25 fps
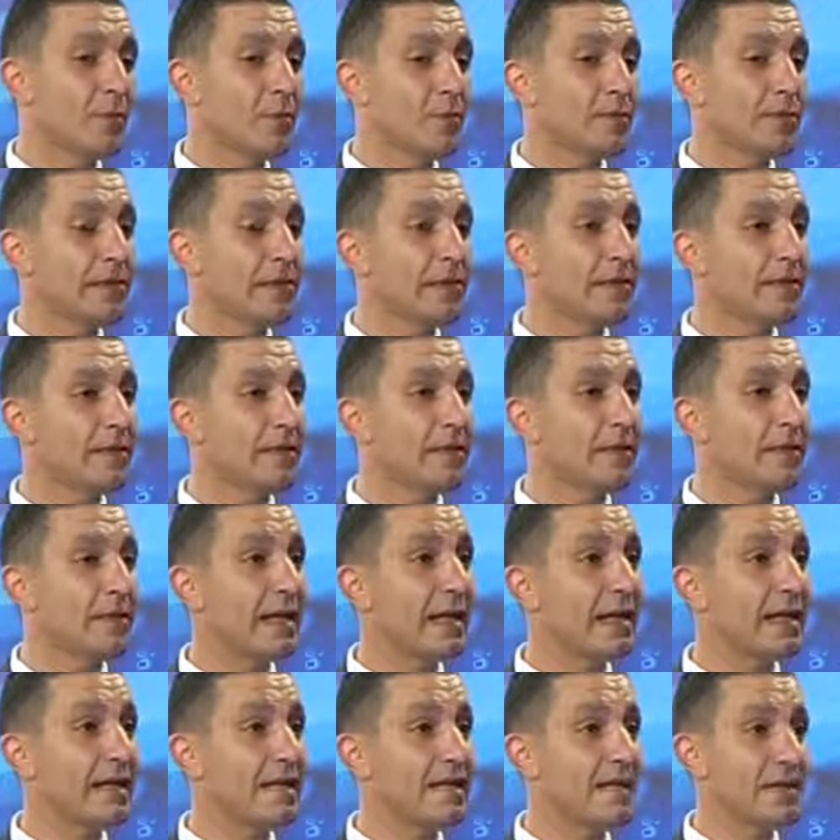Özellikle
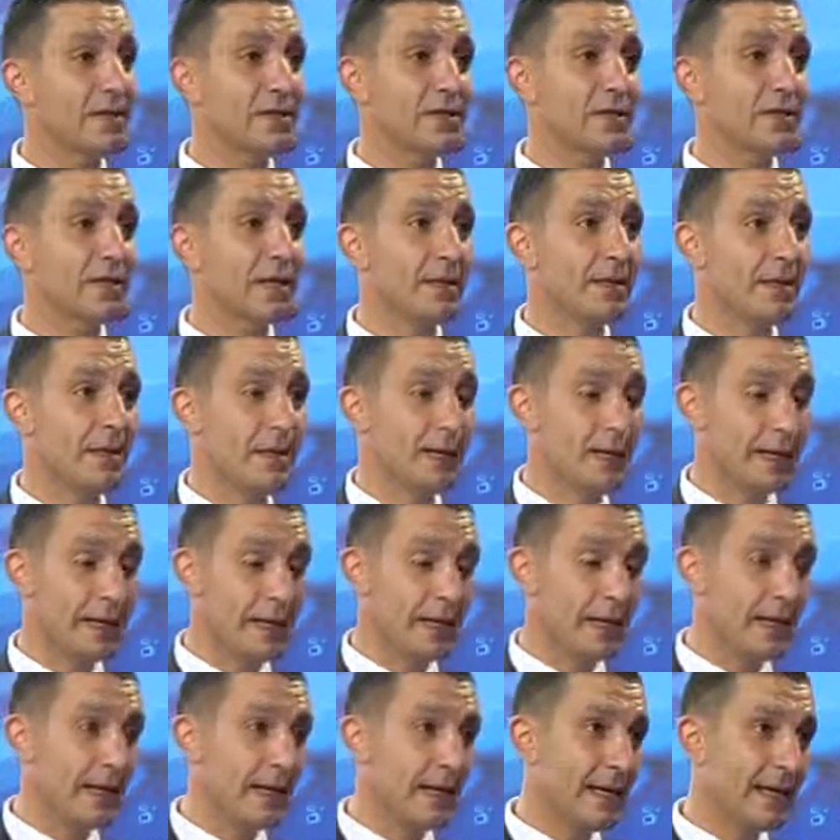Stanley Fisher gibi
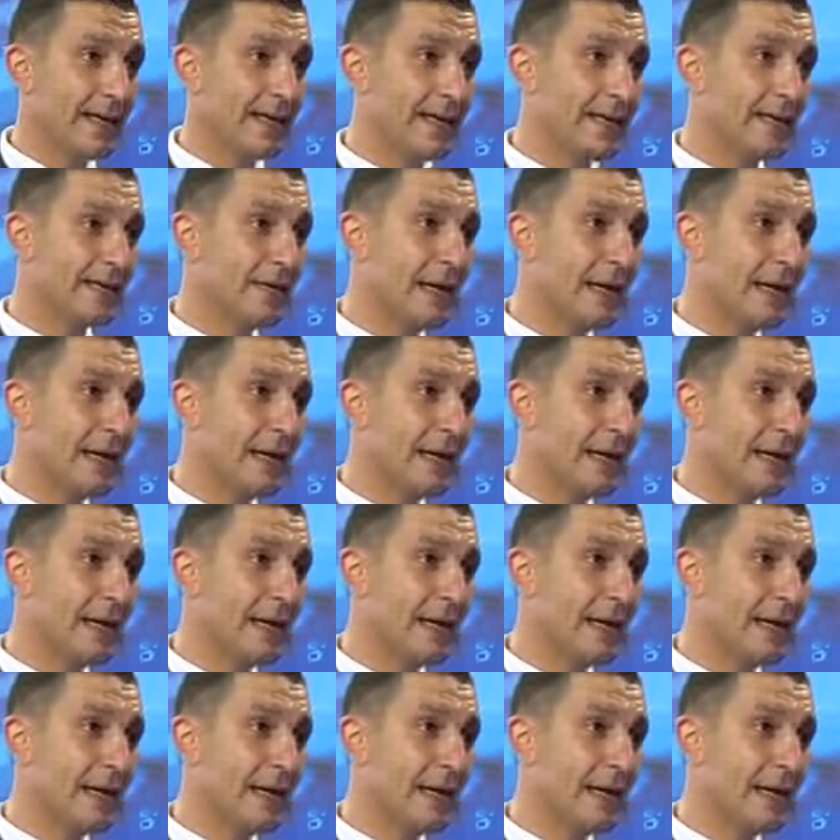e,